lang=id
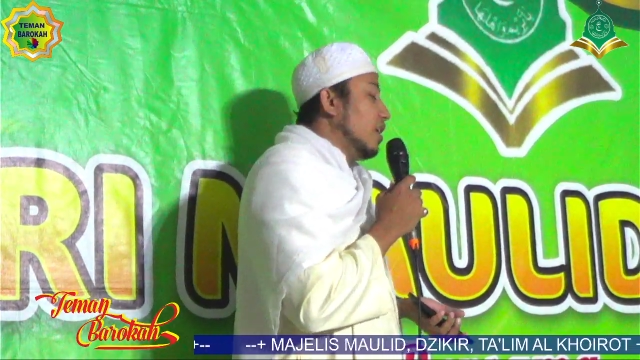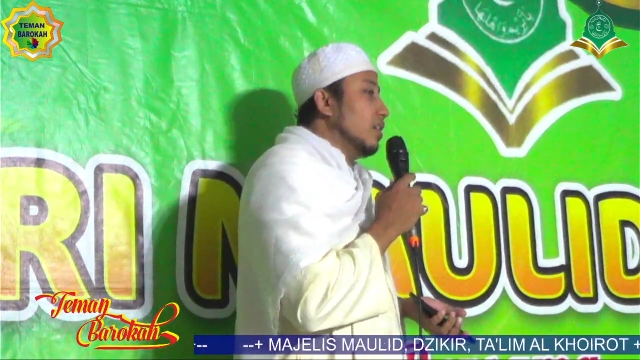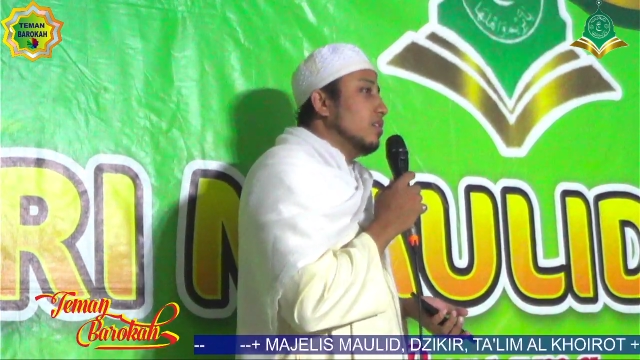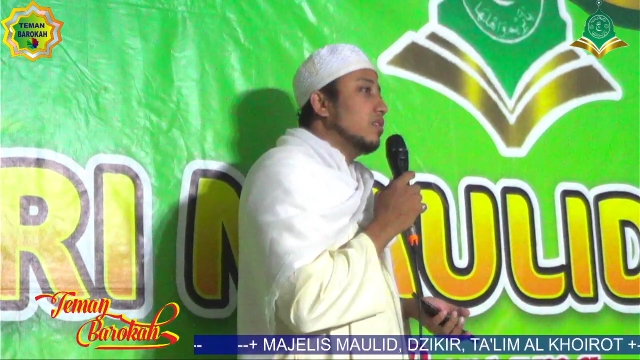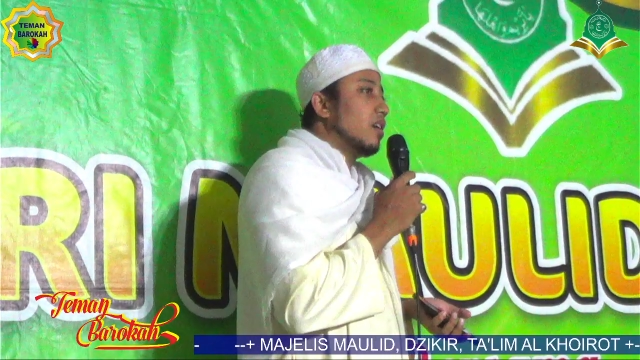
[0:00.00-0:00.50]

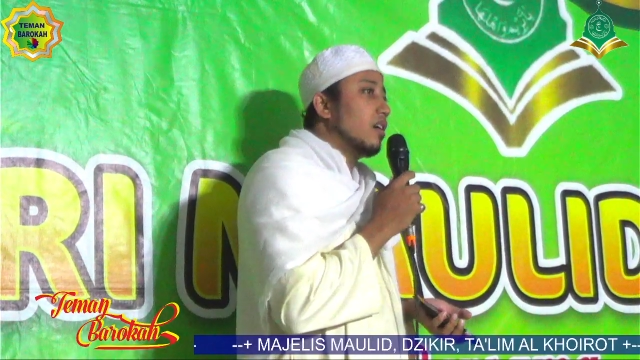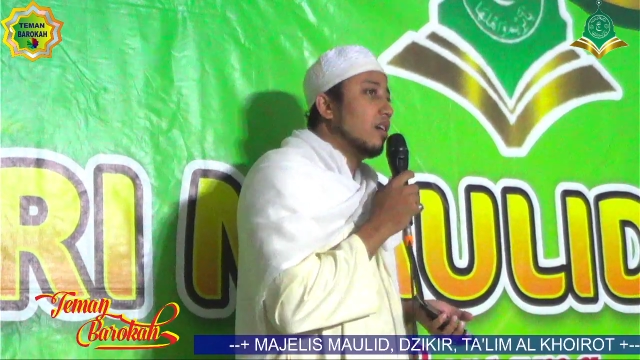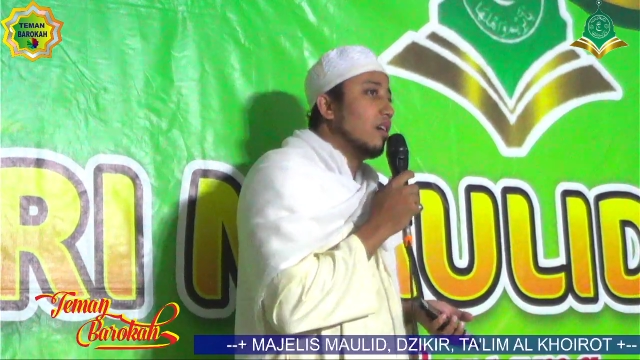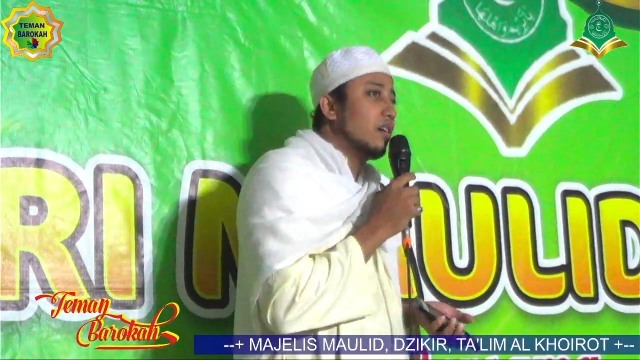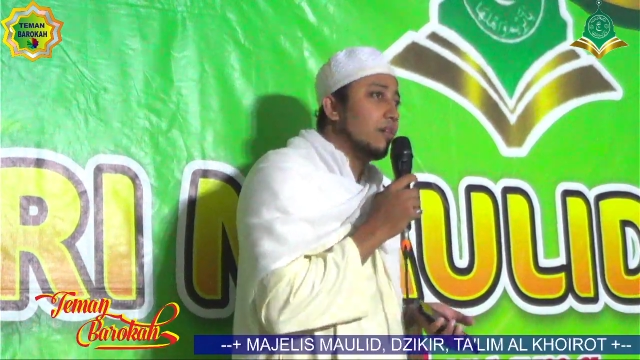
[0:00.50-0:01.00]

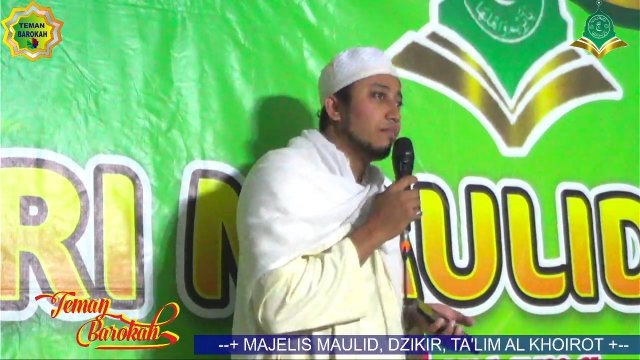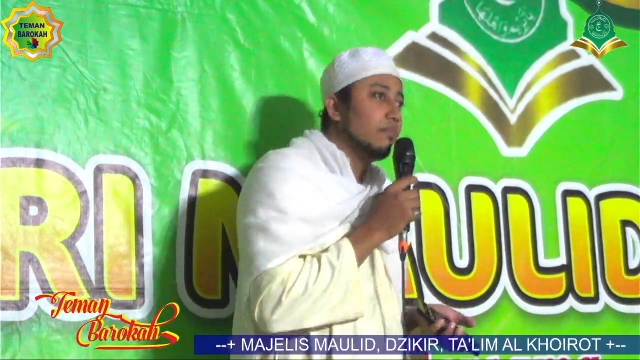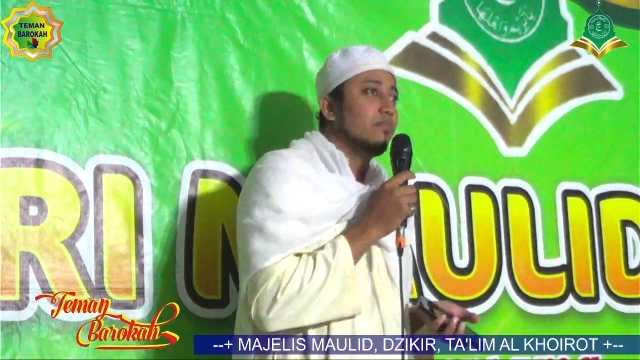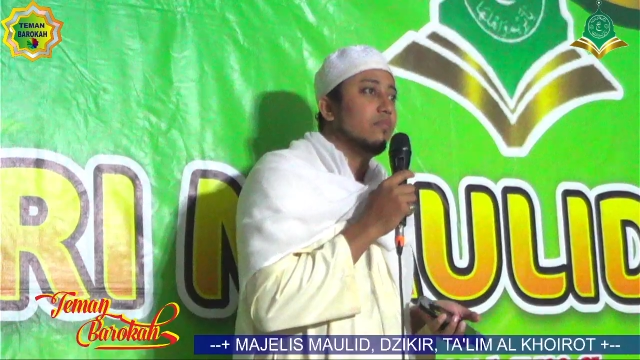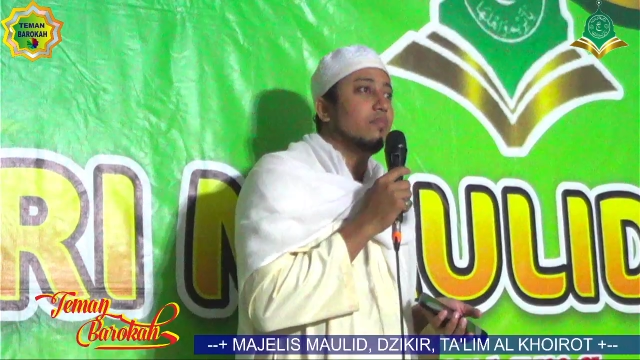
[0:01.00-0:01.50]
sregep
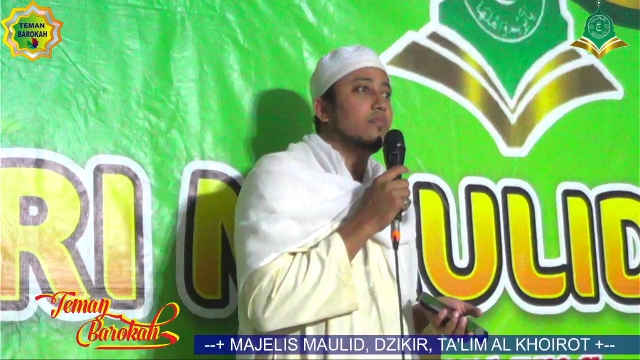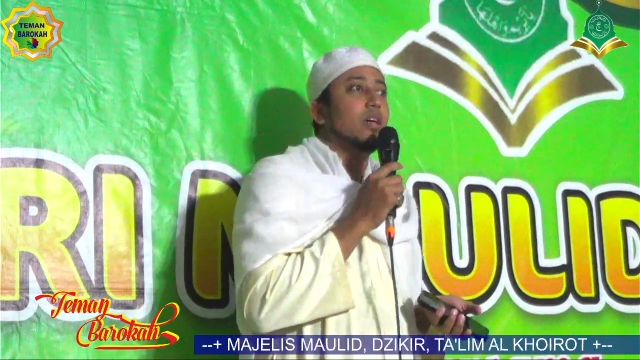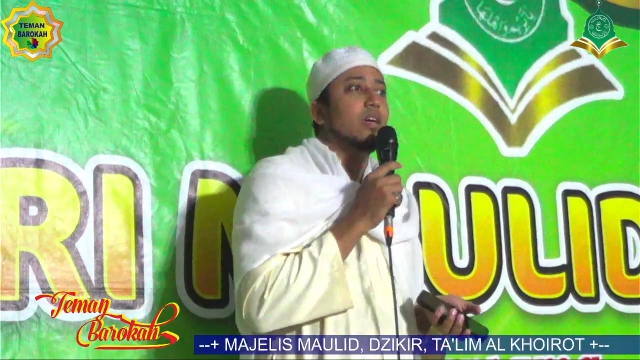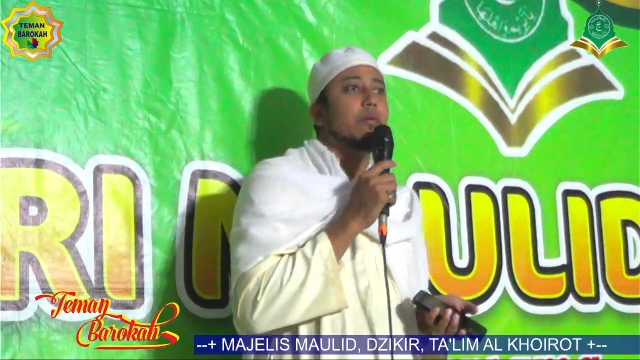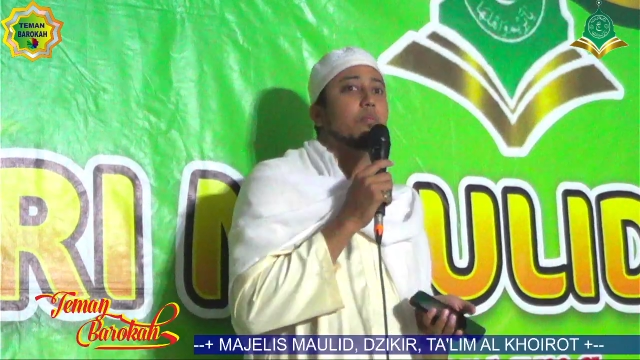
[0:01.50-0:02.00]

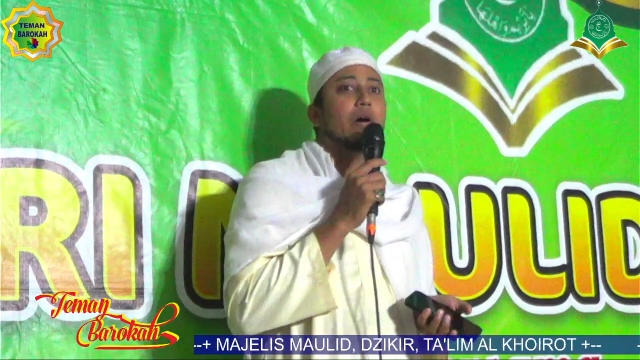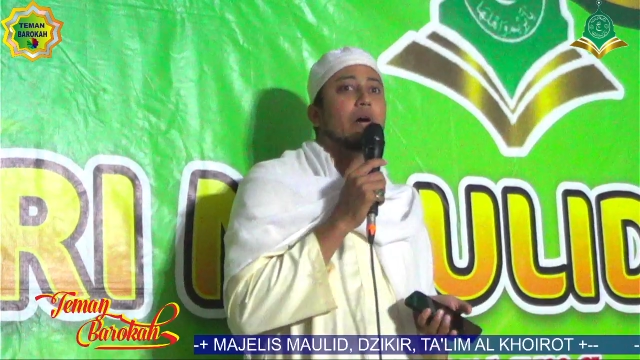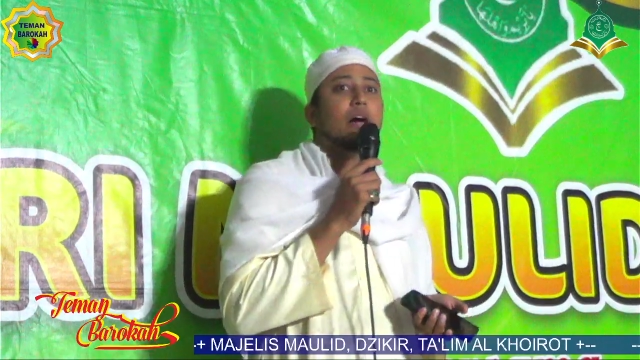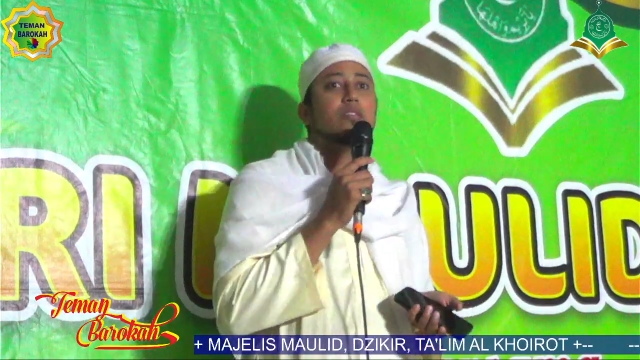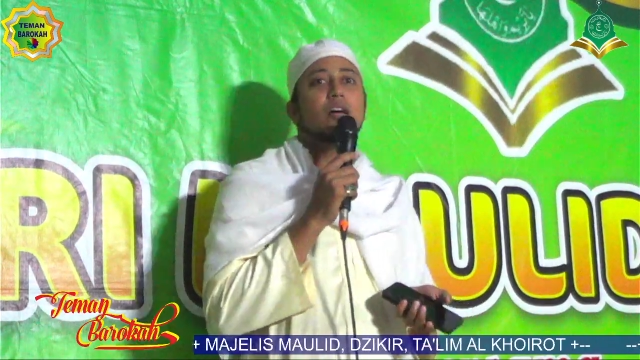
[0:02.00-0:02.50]

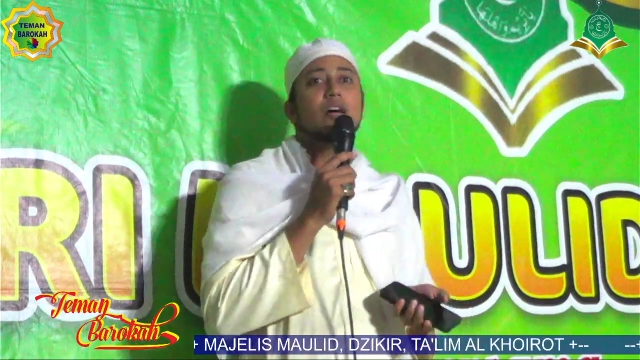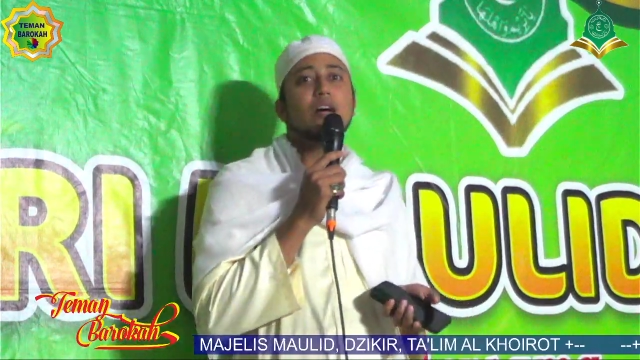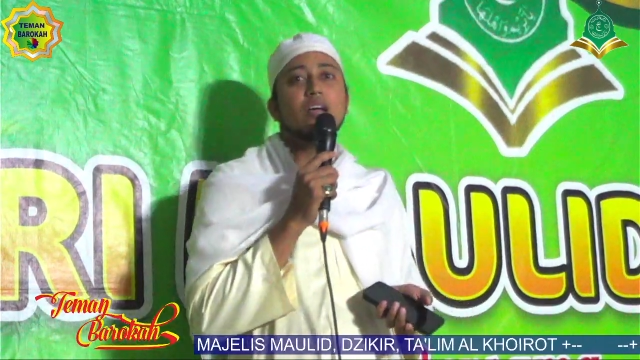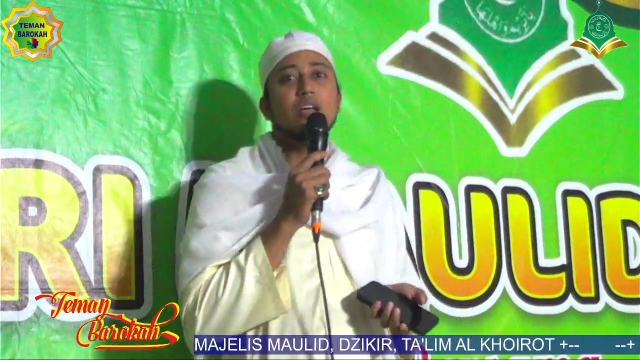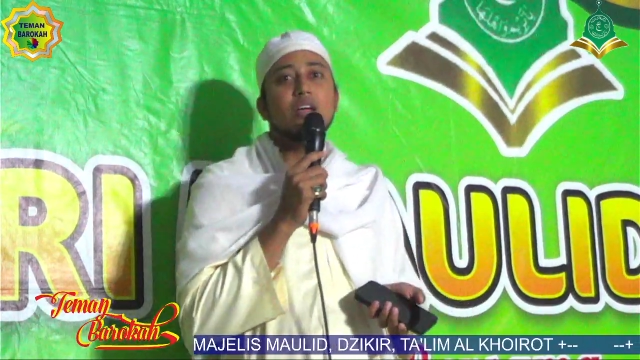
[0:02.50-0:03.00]
ngibadah,
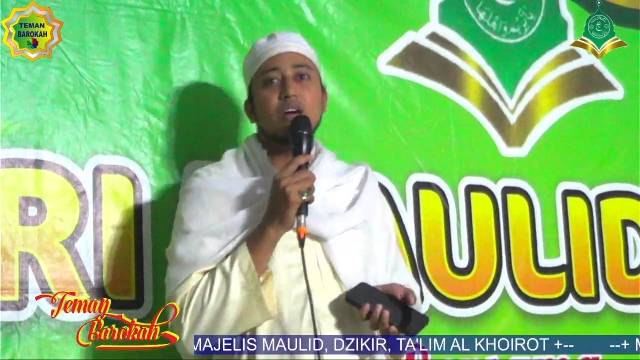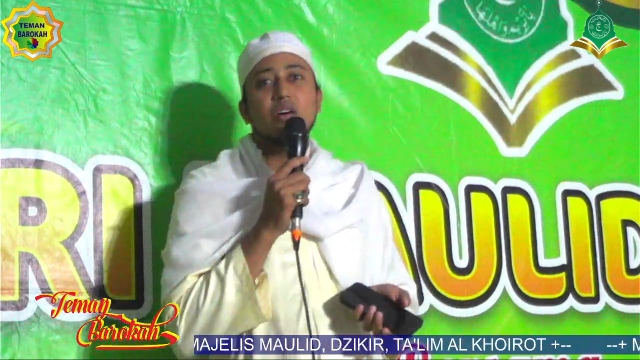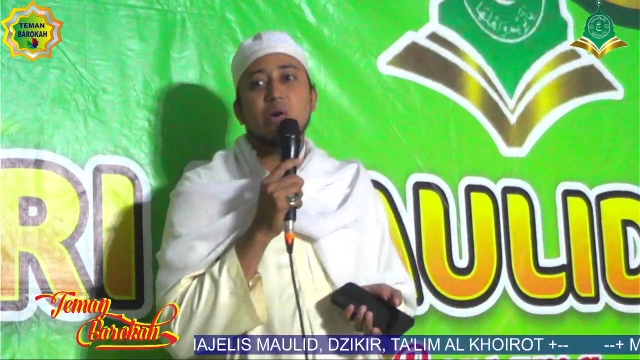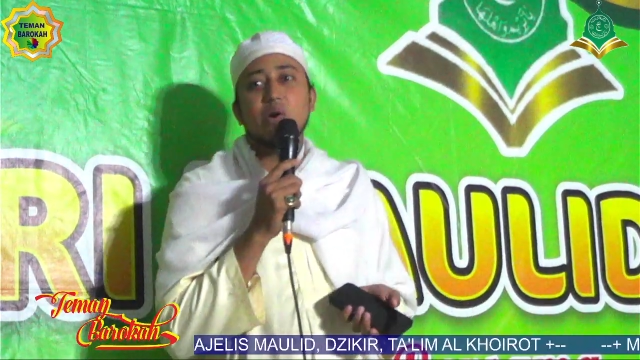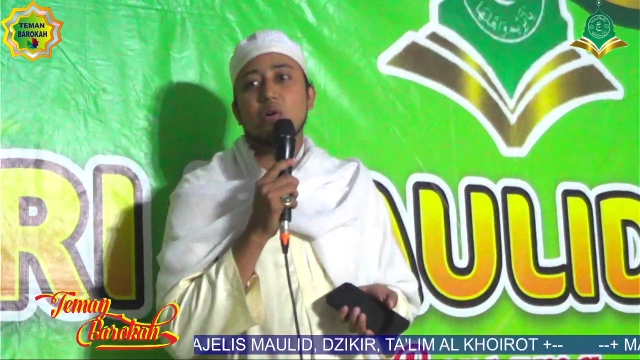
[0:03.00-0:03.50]

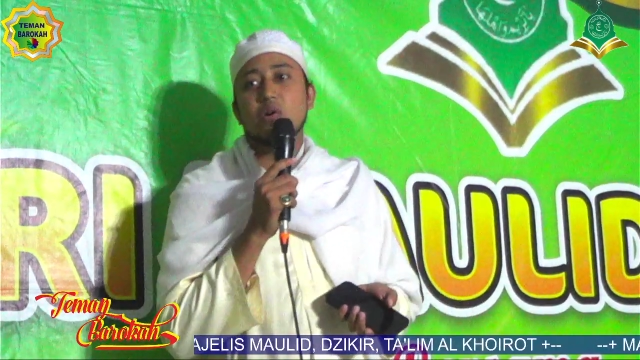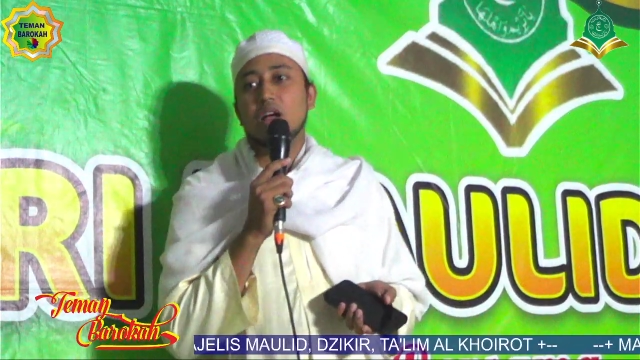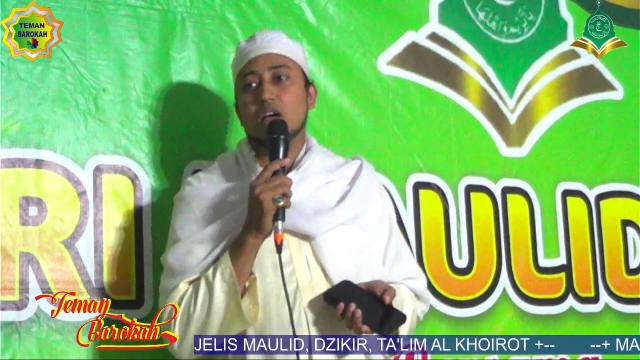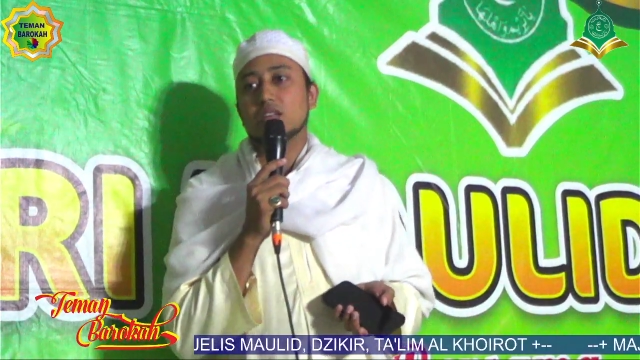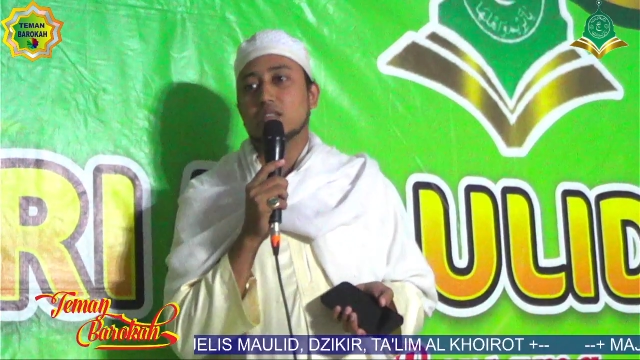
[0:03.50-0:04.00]
ke
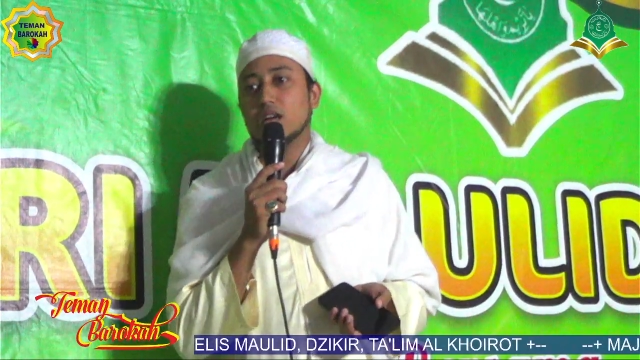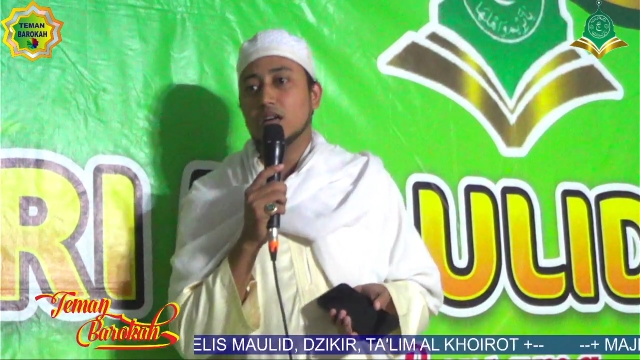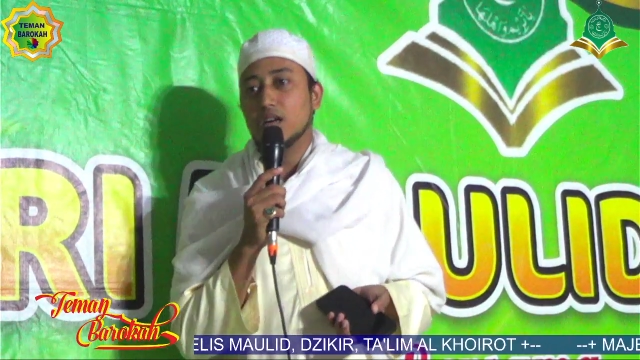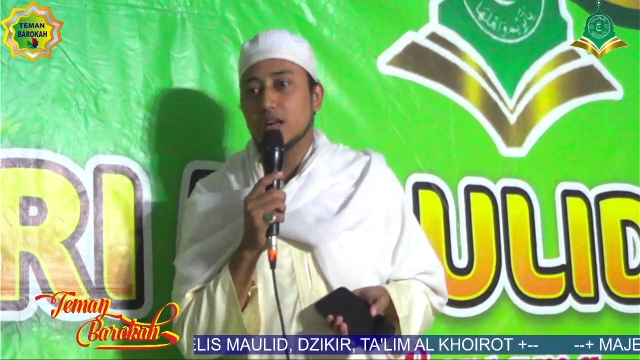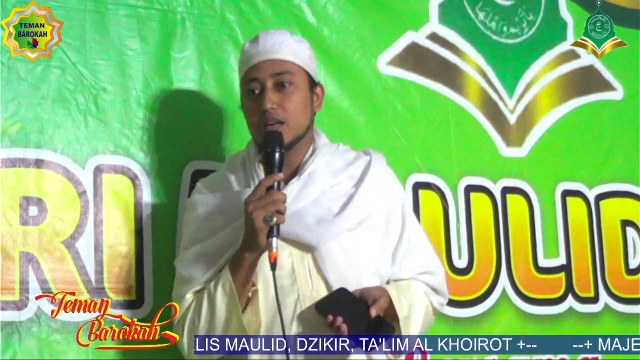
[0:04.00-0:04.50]
ora sregep